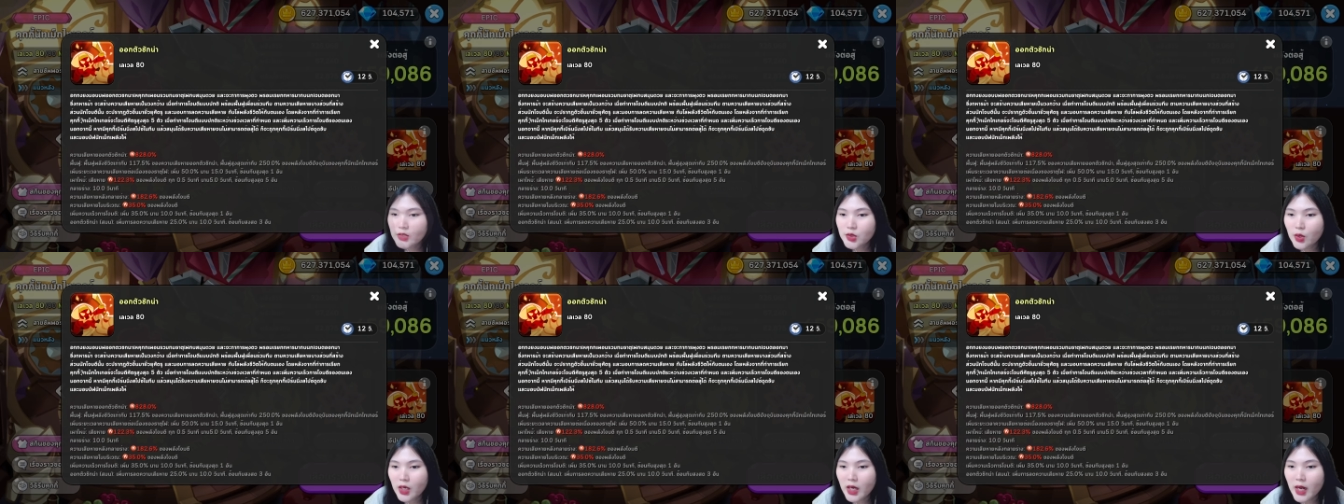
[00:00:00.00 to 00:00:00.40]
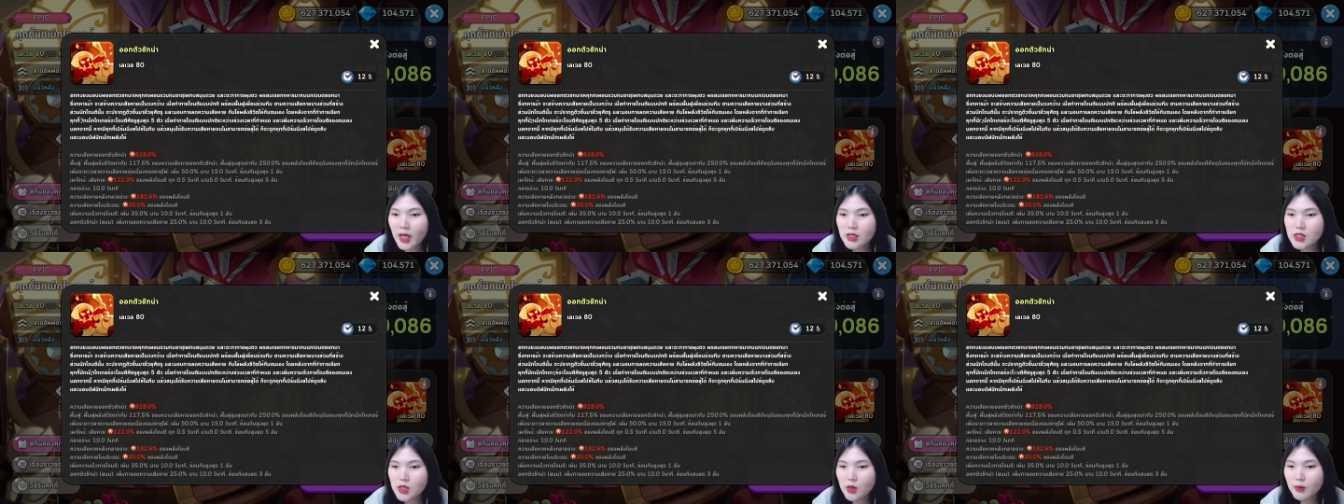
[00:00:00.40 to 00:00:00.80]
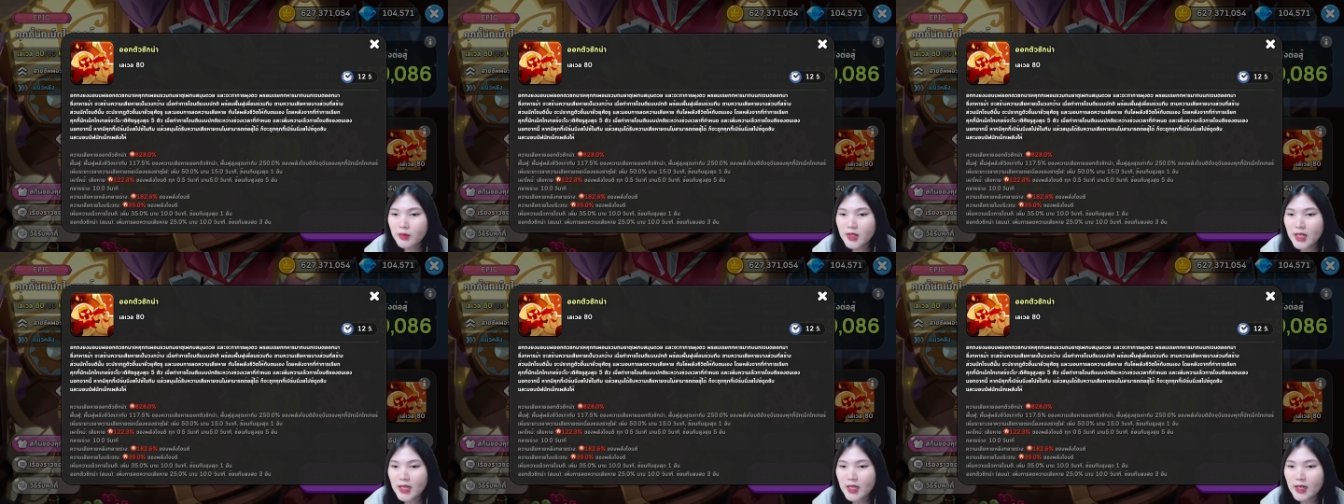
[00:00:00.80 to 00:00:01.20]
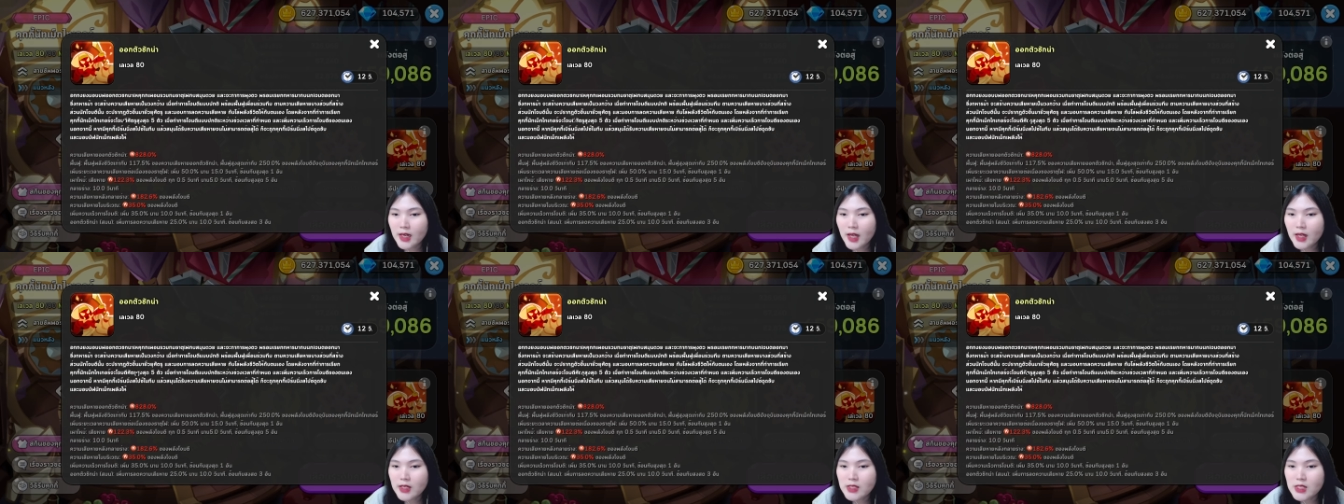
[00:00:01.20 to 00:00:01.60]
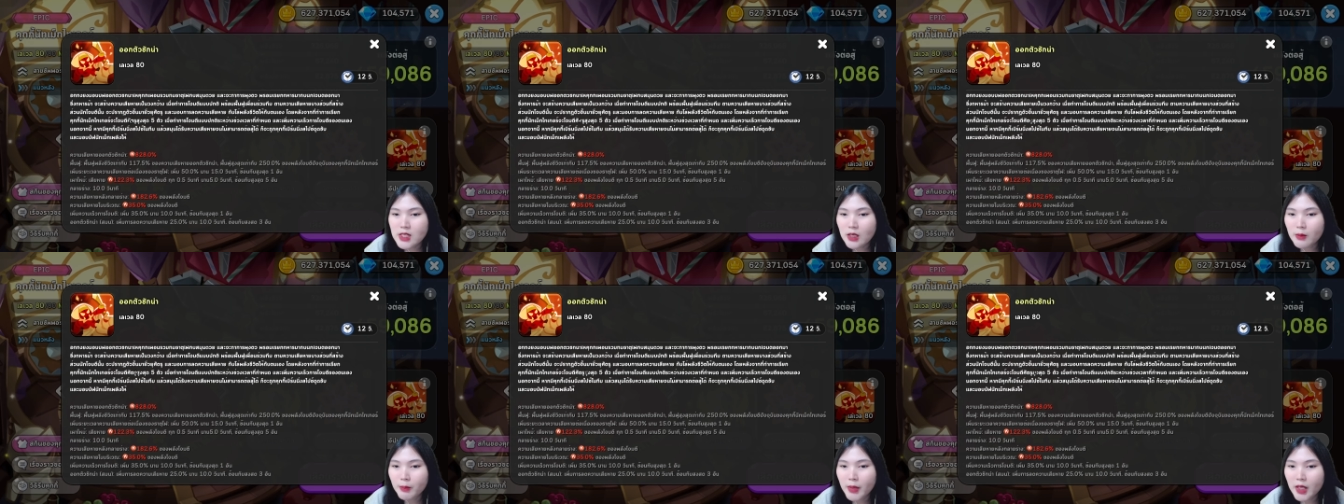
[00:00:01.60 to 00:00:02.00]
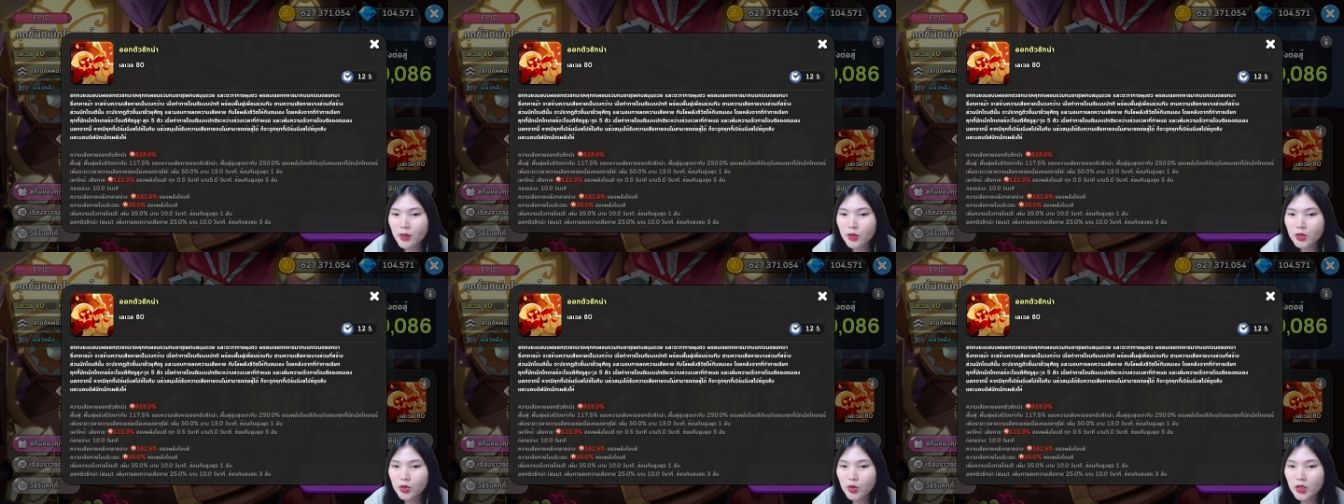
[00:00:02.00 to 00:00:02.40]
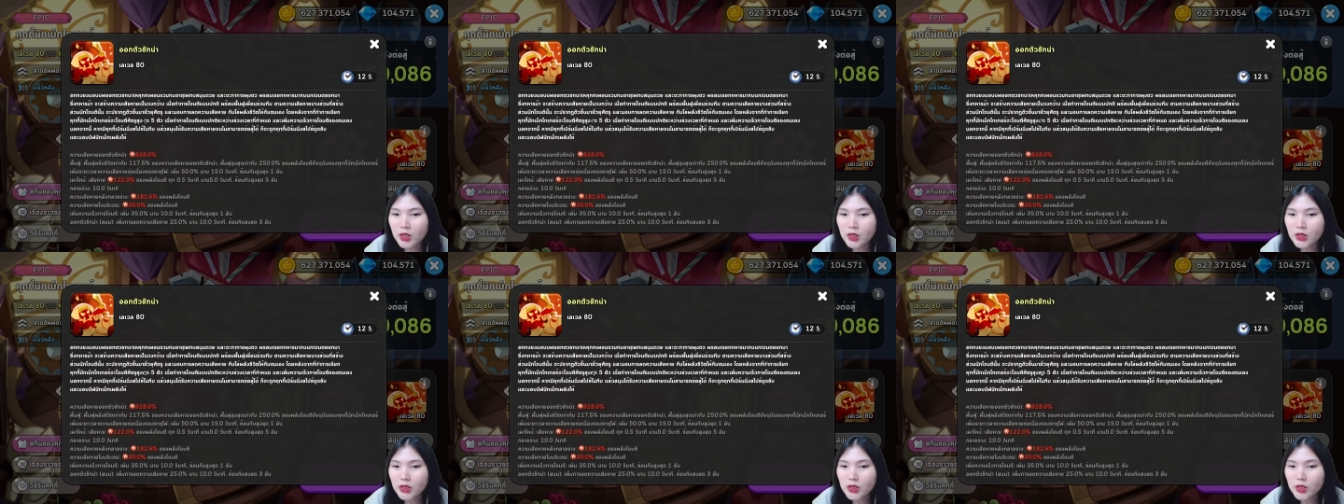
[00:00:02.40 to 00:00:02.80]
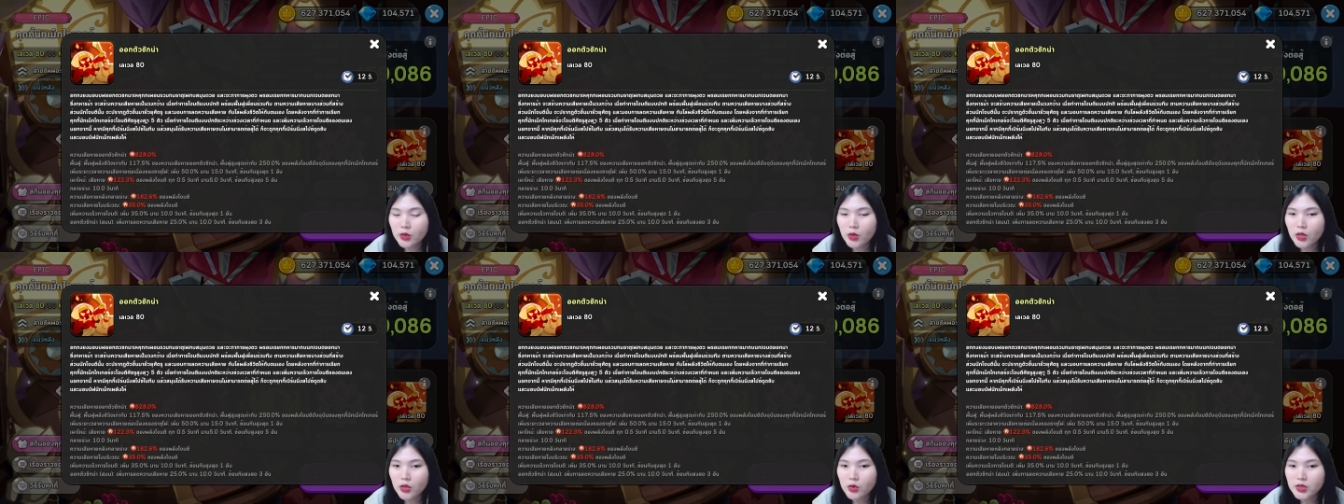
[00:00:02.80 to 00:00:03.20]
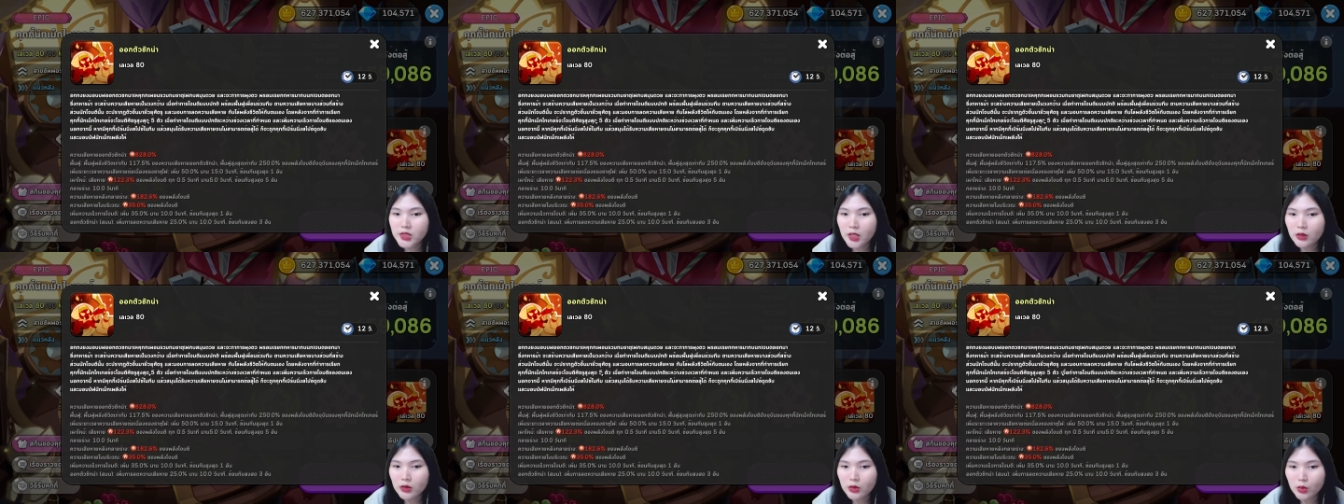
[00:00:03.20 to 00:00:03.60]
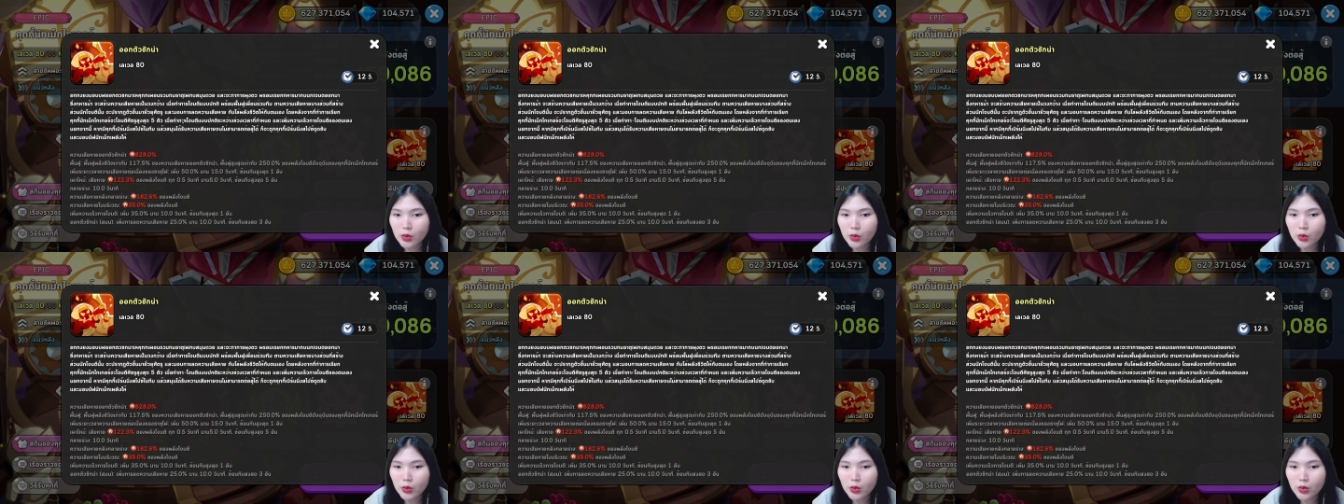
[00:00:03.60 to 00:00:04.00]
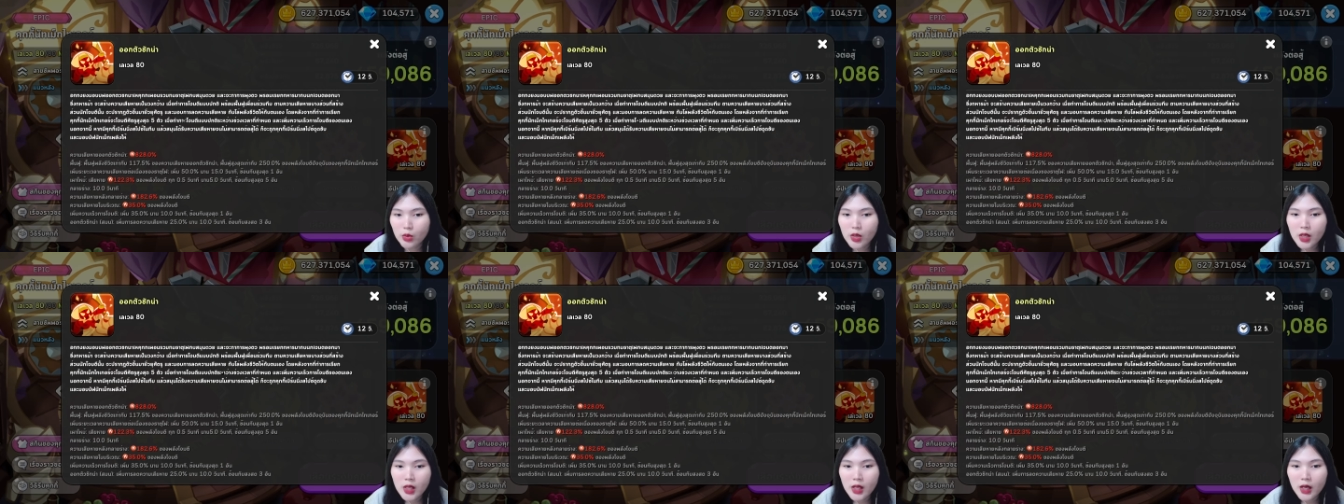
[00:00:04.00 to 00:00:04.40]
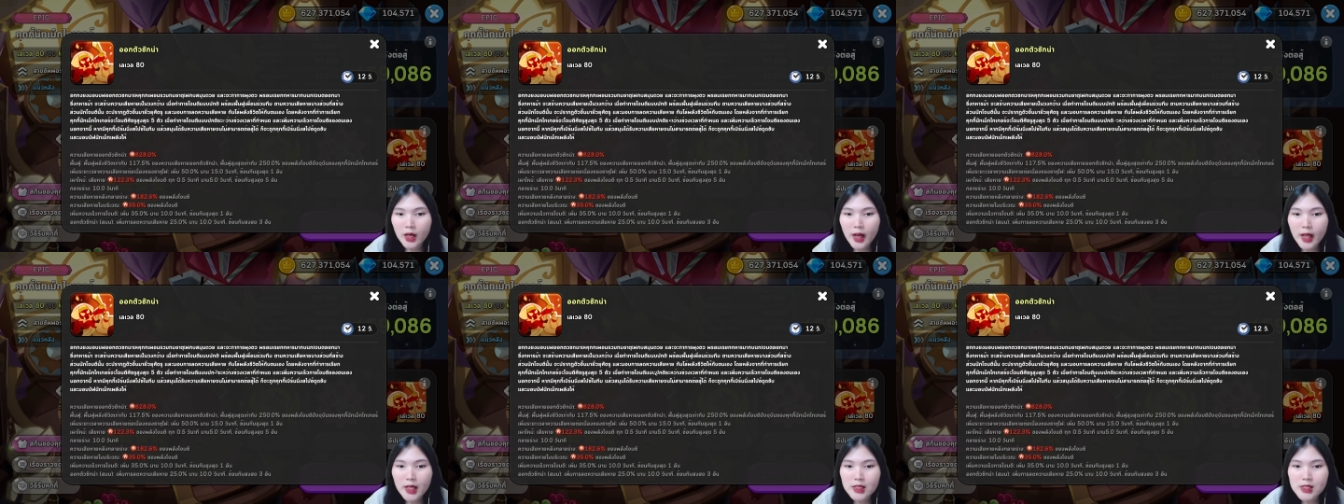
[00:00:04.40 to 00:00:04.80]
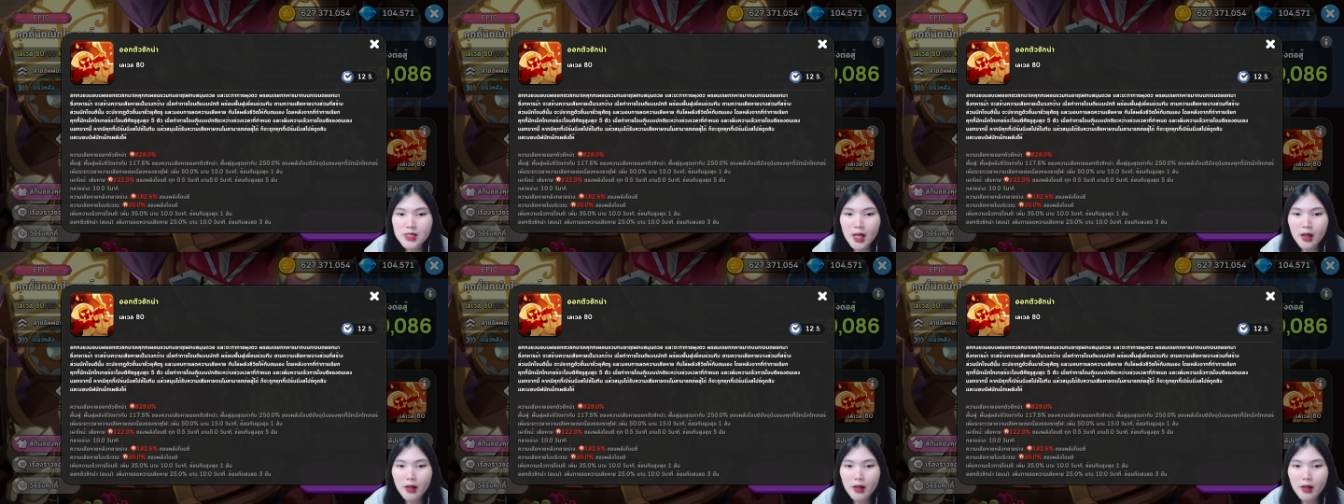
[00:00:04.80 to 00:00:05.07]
ส่วนนักโจมตีนั้นจะปรากฏตัวขึ้นยั่วยุศัตรูและจะ